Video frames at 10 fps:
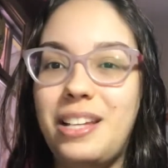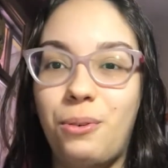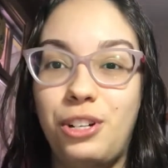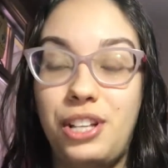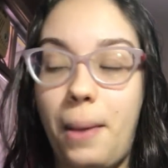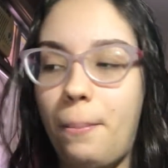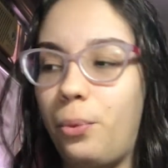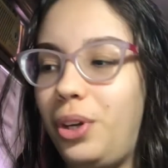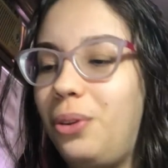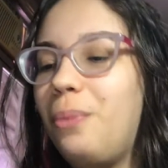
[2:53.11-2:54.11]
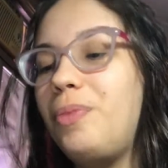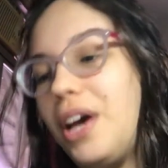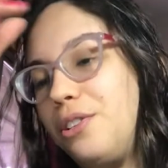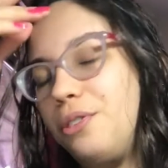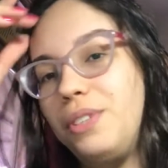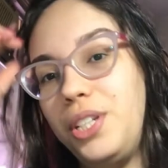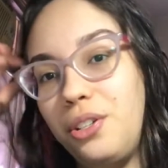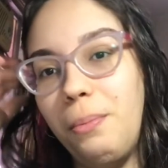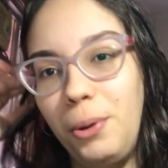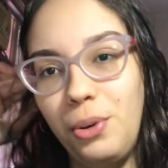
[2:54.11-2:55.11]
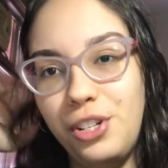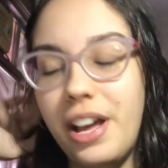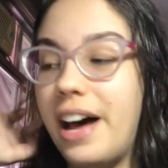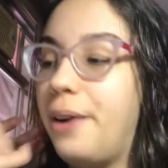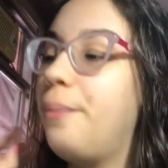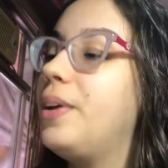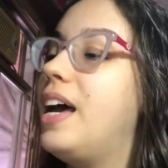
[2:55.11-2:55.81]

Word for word: Eu gostei muito e acho que vocês também gostaram.